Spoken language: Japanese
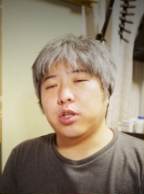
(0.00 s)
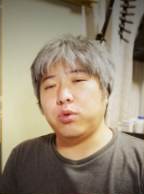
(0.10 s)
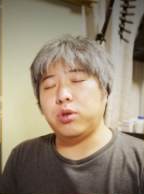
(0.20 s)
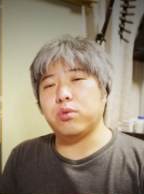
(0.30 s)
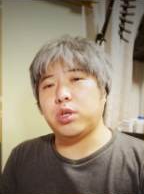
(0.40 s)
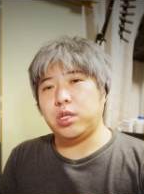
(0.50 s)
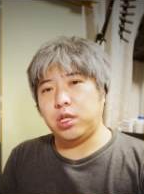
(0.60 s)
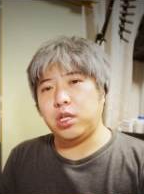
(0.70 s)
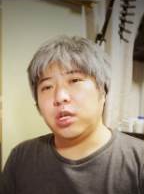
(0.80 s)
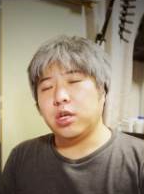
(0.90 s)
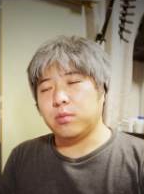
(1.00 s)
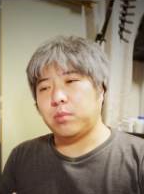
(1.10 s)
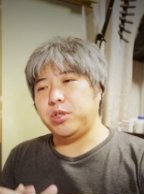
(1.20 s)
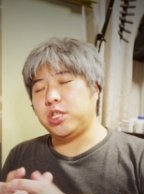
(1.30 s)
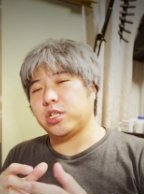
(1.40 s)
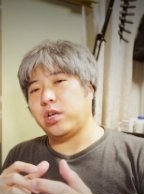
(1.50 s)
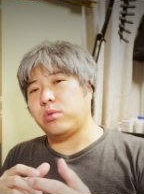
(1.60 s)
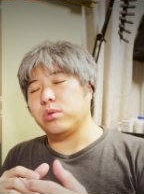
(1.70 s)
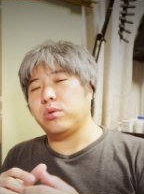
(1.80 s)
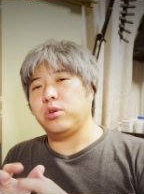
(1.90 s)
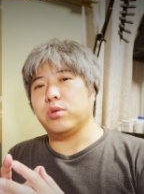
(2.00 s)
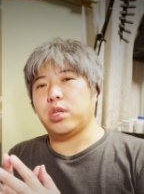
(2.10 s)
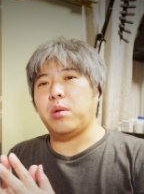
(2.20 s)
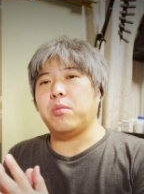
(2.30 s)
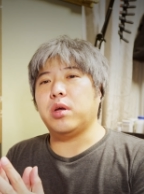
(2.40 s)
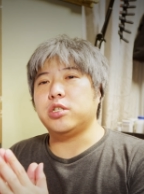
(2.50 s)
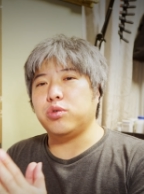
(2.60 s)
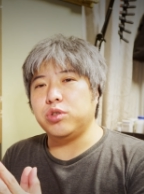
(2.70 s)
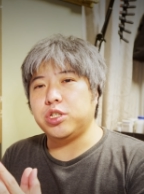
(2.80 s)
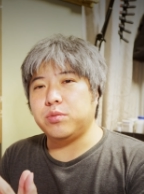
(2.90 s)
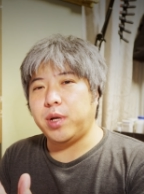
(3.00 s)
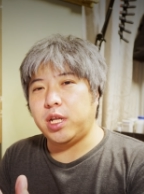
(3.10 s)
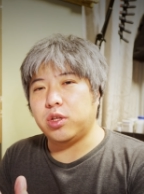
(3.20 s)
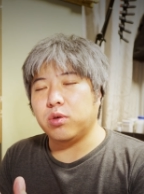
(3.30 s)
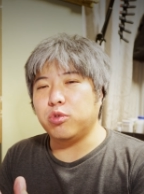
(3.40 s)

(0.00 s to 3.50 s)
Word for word: という時にに、まあ、短いことによって生じるメリット、